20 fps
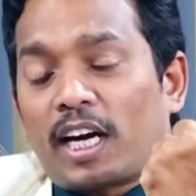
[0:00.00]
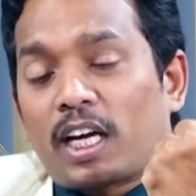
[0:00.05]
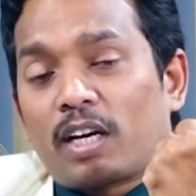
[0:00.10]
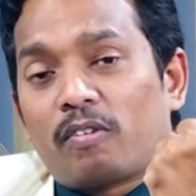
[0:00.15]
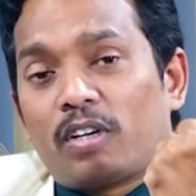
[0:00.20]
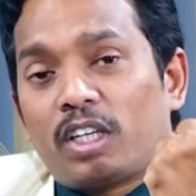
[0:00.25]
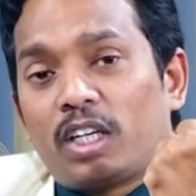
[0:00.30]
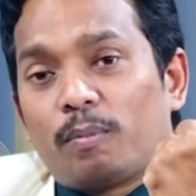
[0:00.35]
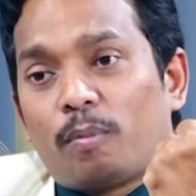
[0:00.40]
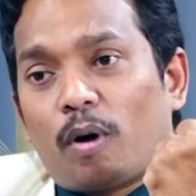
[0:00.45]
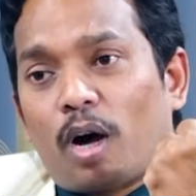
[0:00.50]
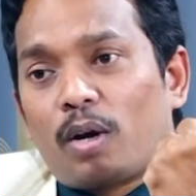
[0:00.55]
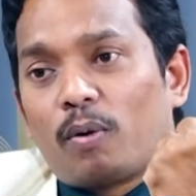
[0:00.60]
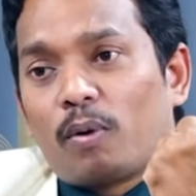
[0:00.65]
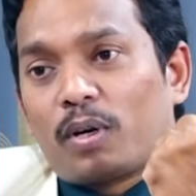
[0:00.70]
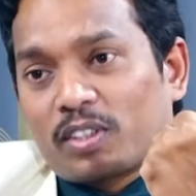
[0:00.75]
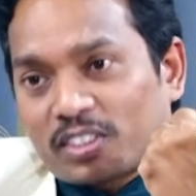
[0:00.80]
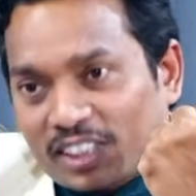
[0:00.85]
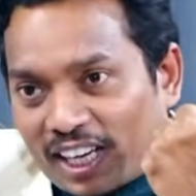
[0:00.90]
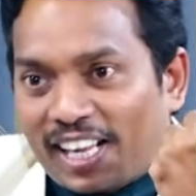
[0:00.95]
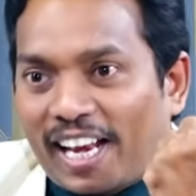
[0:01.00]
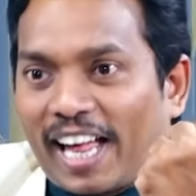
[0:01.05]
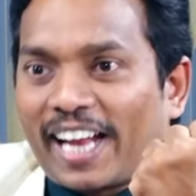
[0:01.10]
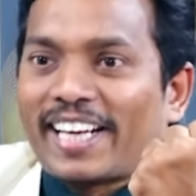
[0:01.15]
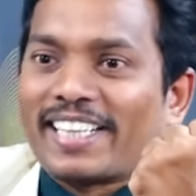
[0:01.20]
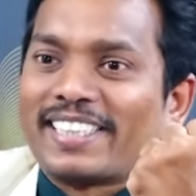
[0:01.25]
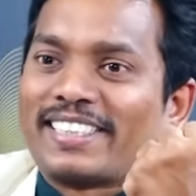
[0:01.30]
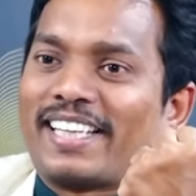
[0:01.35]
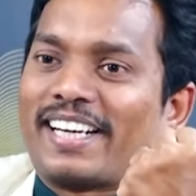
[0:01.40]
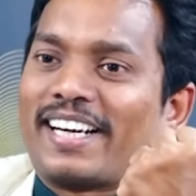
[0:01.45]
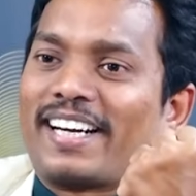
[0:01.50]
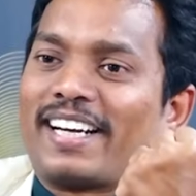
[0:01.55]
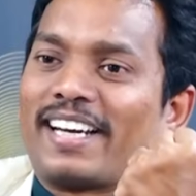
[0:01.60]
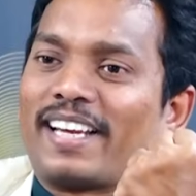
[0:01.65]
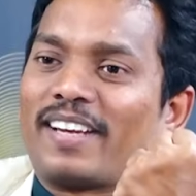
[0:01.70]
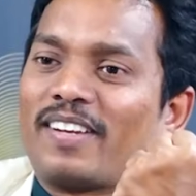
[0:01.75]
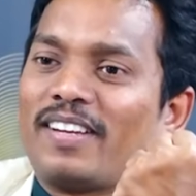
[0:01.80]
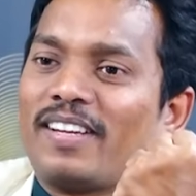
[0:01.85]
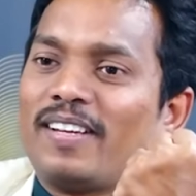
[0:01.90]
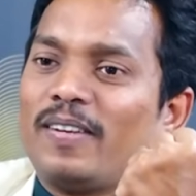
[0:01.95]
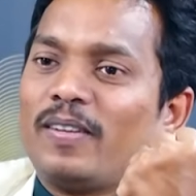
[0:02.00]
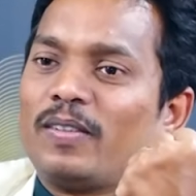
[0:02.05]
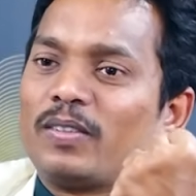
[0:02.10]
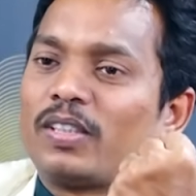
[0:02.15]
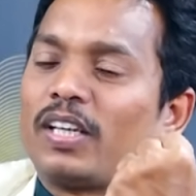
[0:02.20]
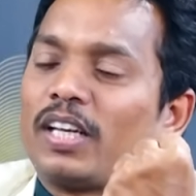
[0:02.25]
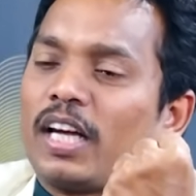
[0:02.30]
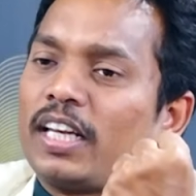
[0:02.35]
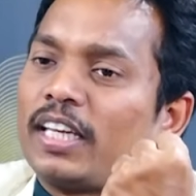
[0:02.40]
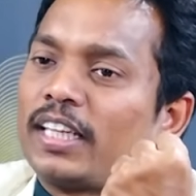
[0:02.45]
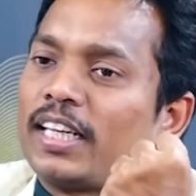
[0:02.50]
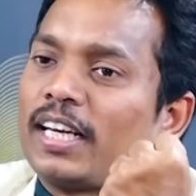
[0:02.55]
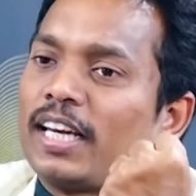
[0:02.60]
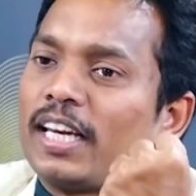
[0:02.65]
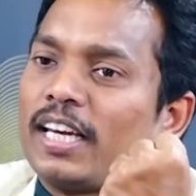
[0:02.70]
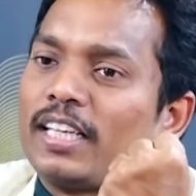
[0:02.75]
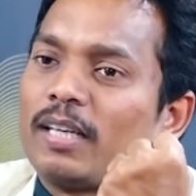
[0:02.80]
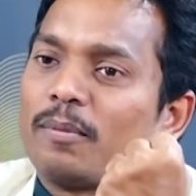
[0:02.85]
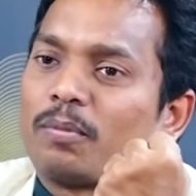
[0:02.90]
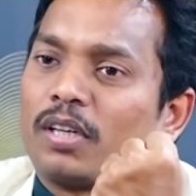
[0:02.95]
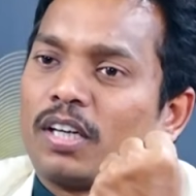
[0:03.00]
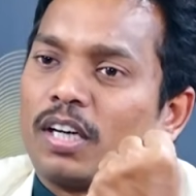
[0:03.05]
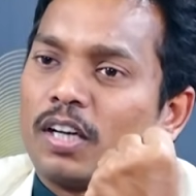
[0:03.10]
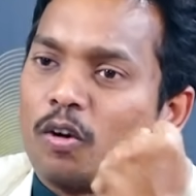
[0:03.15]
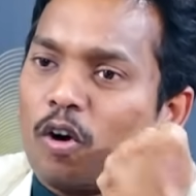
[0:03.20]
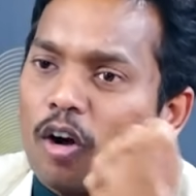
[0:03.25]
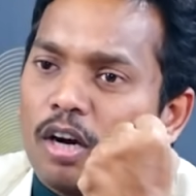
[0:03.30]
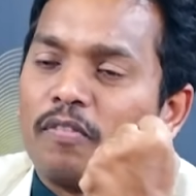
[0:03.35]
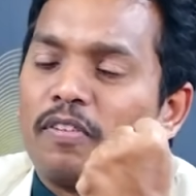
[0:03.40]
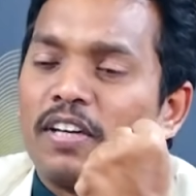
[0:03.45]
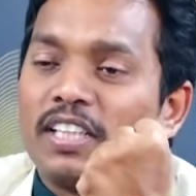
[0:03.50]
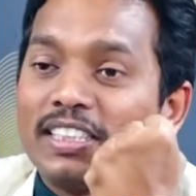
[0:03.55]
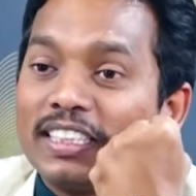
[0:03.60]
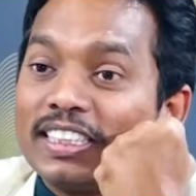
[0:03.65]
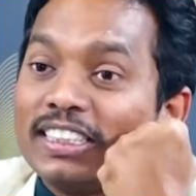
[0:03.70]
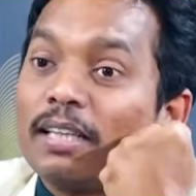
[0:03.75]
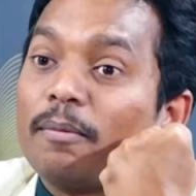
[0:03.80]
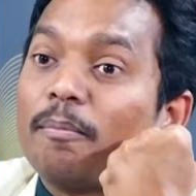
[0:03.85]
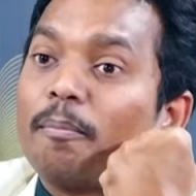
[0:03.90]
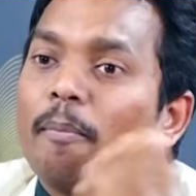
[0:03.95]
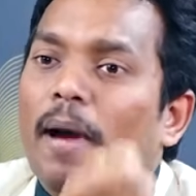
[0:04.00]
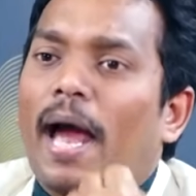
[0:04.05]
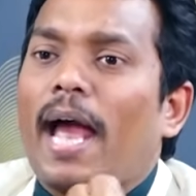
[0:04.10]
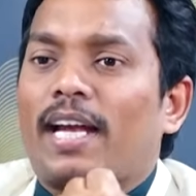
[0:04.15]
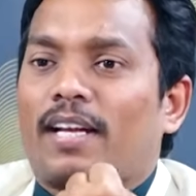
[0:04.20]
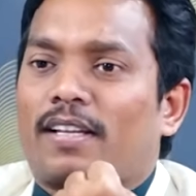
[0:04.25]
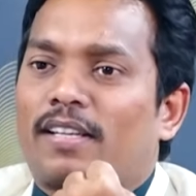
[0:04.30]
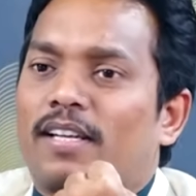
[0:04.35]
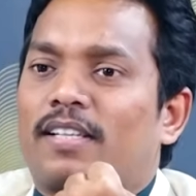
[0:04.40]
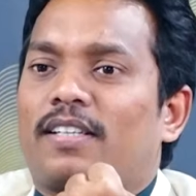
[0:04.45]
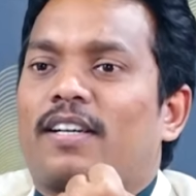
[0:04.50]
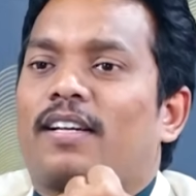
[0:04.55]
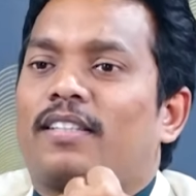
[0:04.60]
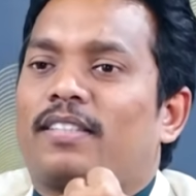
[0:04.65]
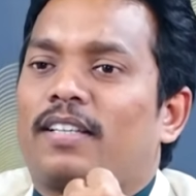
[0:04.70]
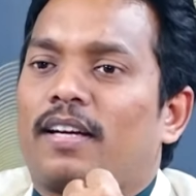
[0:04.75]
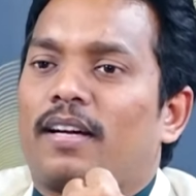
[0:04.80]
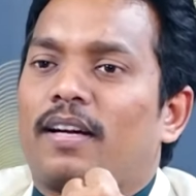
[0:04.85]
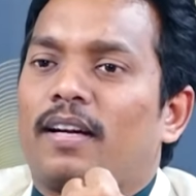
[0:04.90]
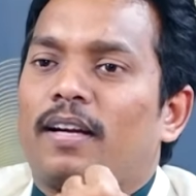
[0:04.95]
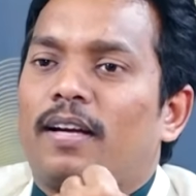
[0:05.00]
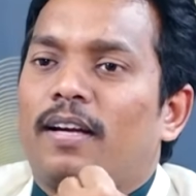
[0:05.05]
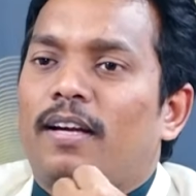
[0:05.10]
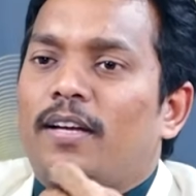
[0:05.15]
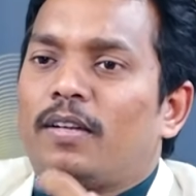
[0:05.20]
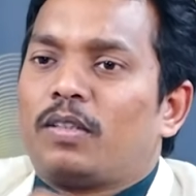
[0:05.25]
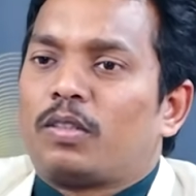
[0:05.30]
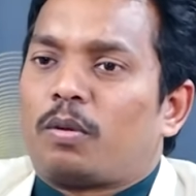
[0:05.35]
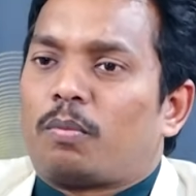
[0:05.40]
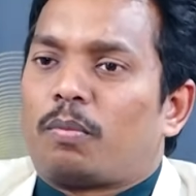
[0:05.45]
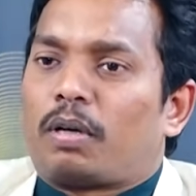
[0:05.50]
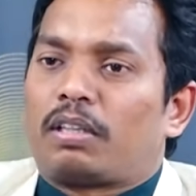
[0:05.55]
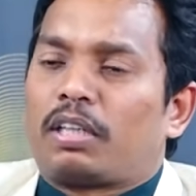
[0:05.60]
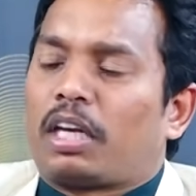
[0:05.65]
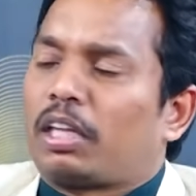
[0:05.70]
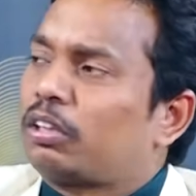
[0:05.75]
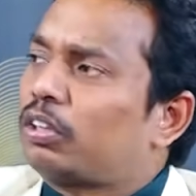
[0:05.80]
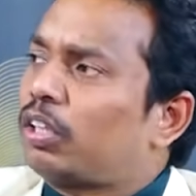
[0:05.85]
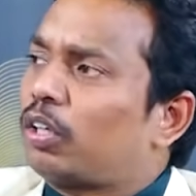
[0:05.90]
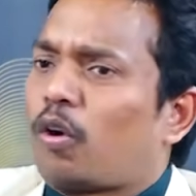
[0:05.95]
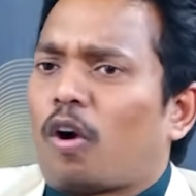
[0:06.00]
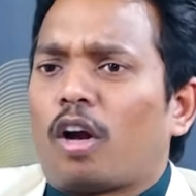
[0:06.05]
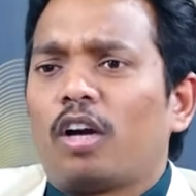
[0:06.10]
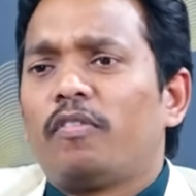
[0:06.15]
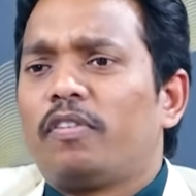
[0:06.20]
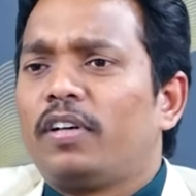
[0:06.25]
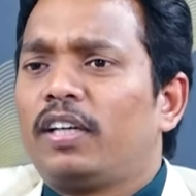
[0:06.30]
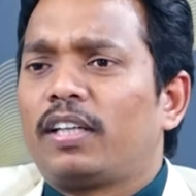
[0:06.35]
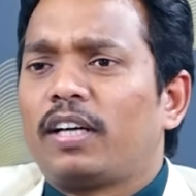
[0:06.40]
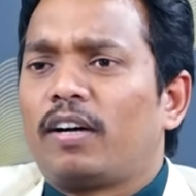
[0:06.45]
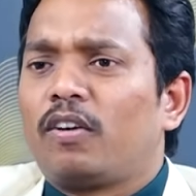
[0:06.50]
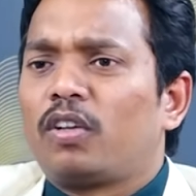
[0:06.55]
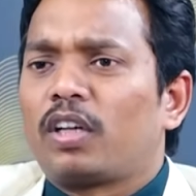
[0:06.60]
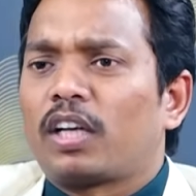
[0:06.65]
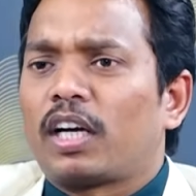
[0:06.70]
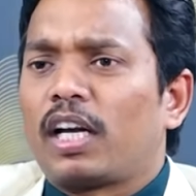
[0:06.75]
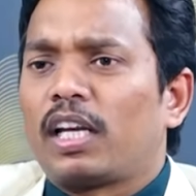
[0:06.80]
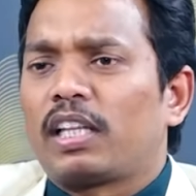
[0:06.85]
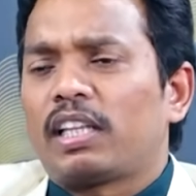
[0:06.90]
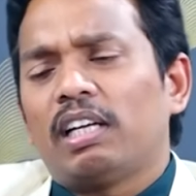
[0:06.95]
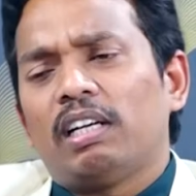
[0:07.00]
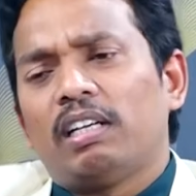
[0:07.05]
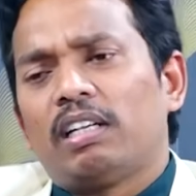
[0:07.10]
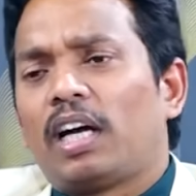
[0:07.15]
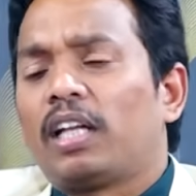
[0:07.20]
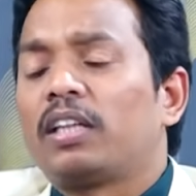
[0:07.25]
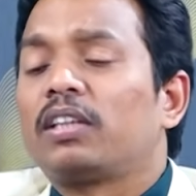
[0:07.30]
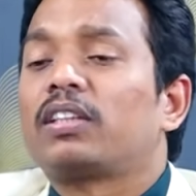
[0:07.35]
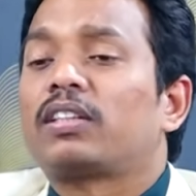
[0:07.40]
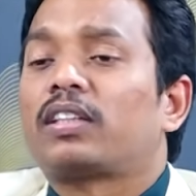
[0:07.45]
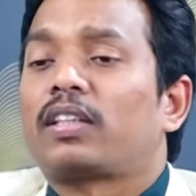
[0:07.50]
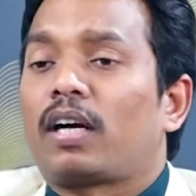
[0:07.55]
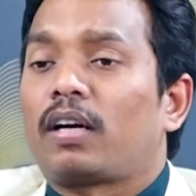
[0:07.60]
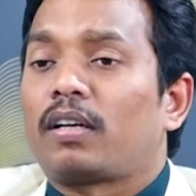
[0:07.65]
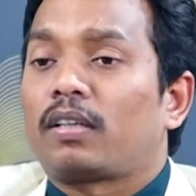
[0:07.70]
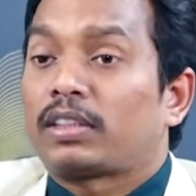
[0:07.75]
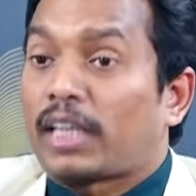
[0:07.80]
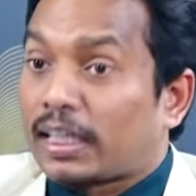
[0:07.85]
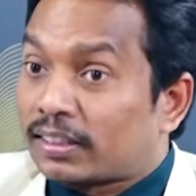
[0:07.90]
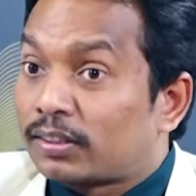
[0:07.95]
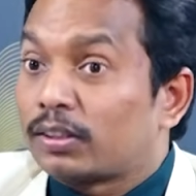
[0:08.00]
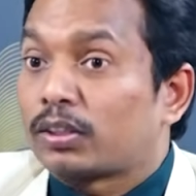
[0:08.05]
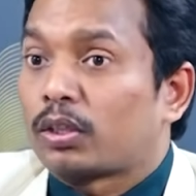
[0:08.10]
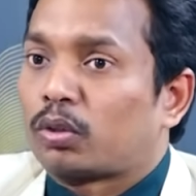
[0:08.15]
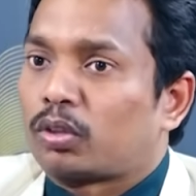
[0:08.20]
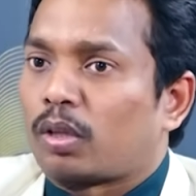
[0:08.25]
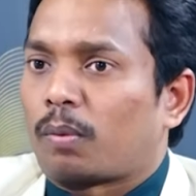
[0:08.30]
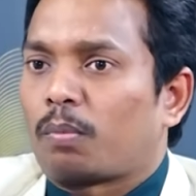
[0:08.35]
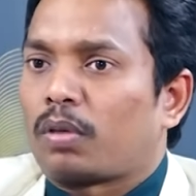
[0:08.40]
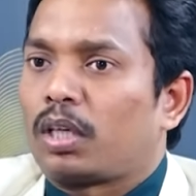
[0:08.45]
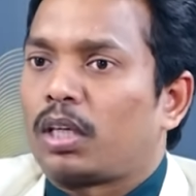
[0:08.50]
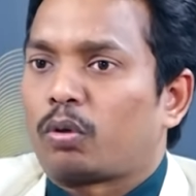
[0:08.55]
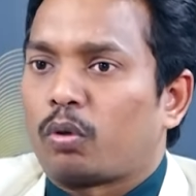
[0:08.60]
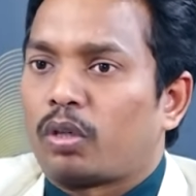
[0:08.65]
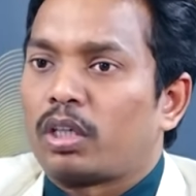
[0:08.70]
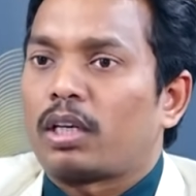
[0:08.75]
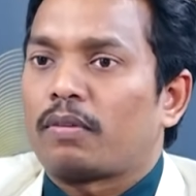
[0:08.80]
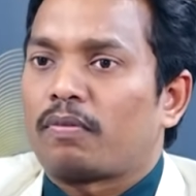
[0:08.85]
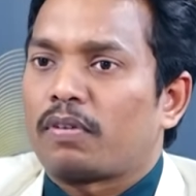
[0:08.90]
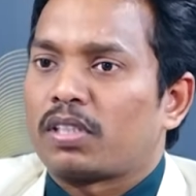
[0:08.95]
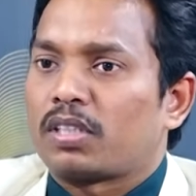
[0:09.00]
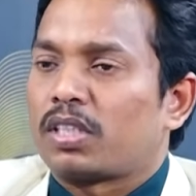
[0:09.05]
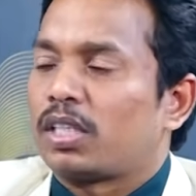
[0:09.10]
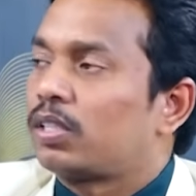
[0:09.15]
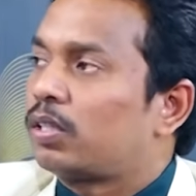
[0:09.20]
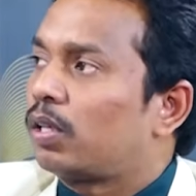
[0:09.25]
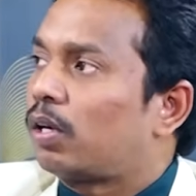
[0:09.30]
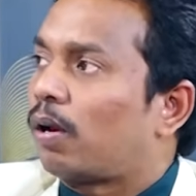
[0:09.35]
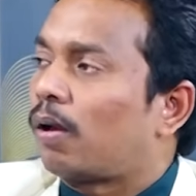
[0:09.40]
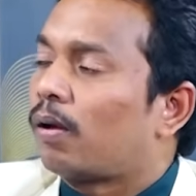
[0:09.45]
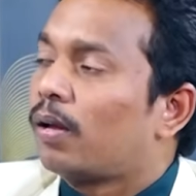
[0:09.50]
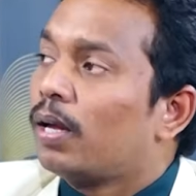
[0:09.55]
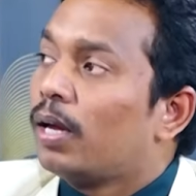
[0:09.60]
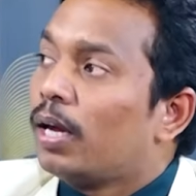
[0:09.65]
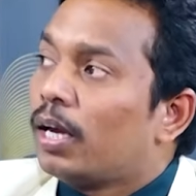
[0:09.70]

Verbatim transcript: చక్రవడ్డీ బారువడ్డీ సహా లాగేస్తారండి సో అందుకే నేను ఏం చెప్తానంటే కాన్ఫిడెన్స్ ఇస్ అ మ్యాగ్నెట్ అండి సార్ సో మనం ఎంత కాన్ఫిడెంట్గా ఉండగలిగితే అంత సక్సెస్ అవుతాం ఈ ట్వంటీ ఫస్ట్ సెంచరీలో